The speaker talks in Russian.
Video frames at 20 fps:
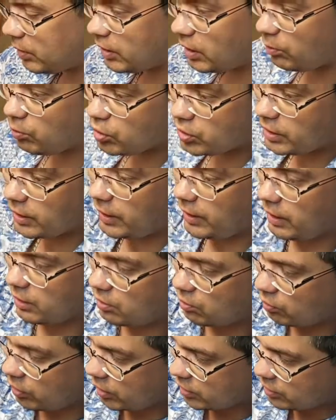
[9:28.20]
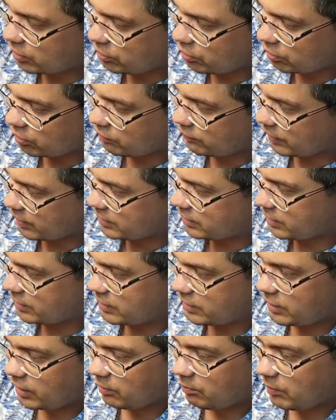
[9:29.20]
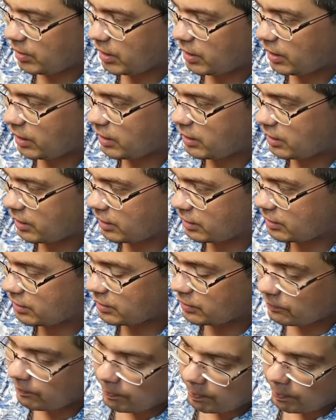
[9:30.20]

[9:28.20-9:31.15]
потому что это у нас идет 27 МГц,